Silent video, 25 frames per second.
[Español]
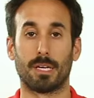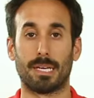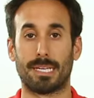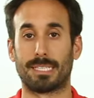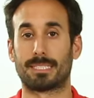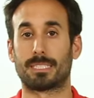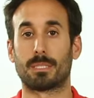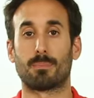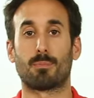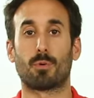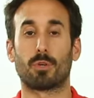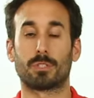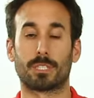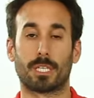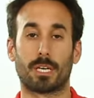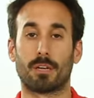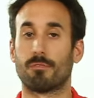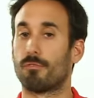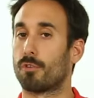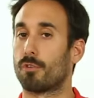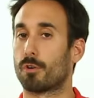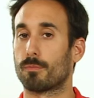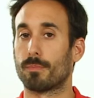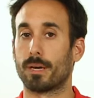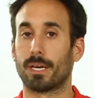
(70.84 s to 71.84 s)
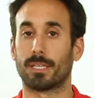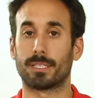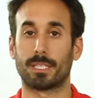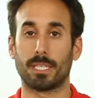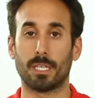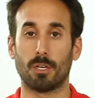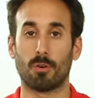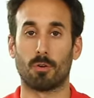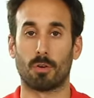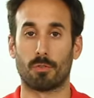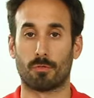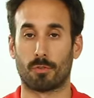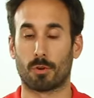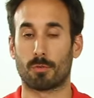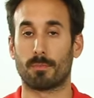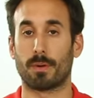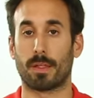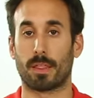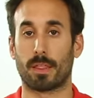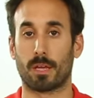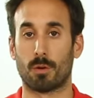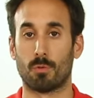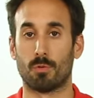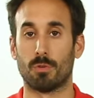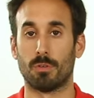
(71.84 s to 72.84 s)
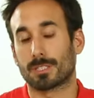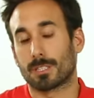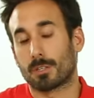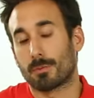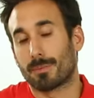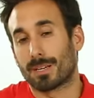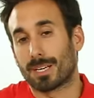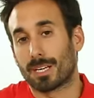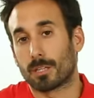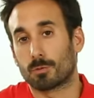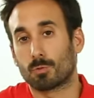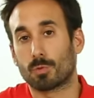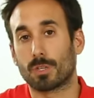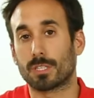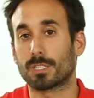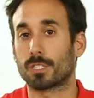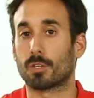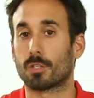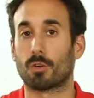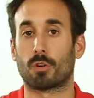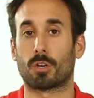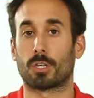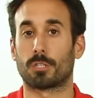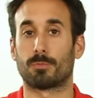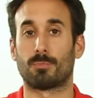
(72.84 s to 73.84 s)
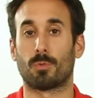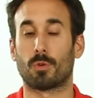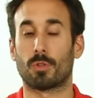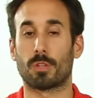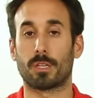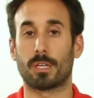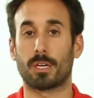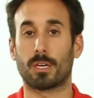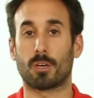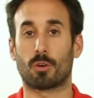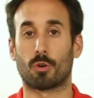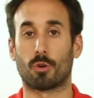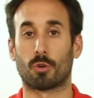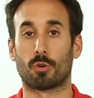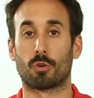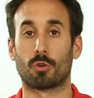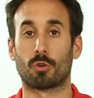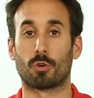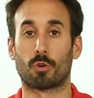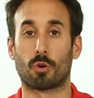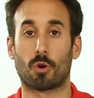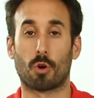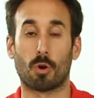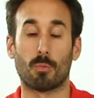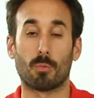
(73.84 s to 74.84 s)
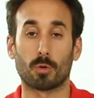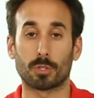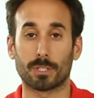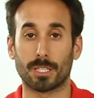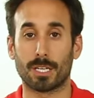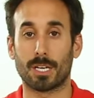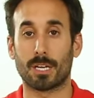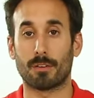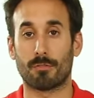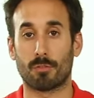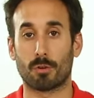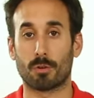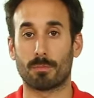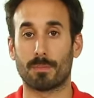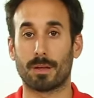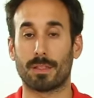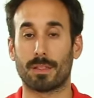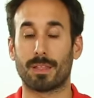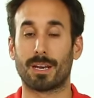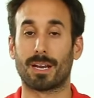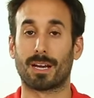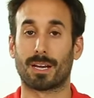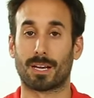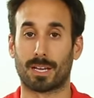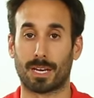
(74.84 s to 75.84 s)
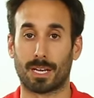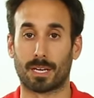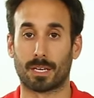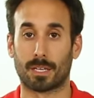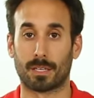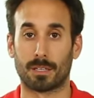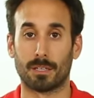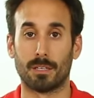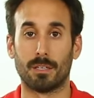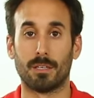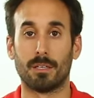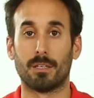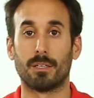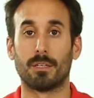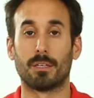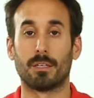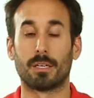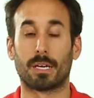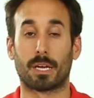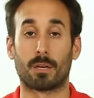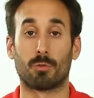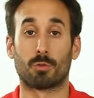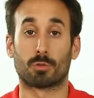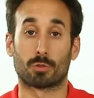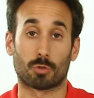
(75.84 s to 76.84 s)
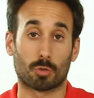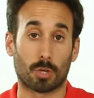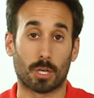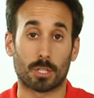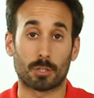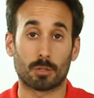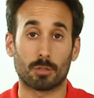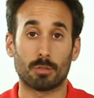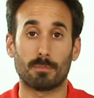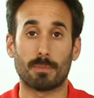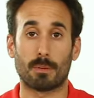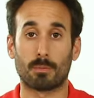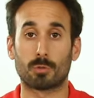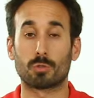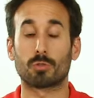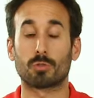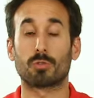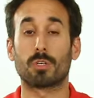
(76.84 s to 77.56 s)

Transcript: Este puede ser en forma de T o en forma de U. Esta nomenclatura se corresponde con cómo sea la forma del anclaje. En nuestro caso vamos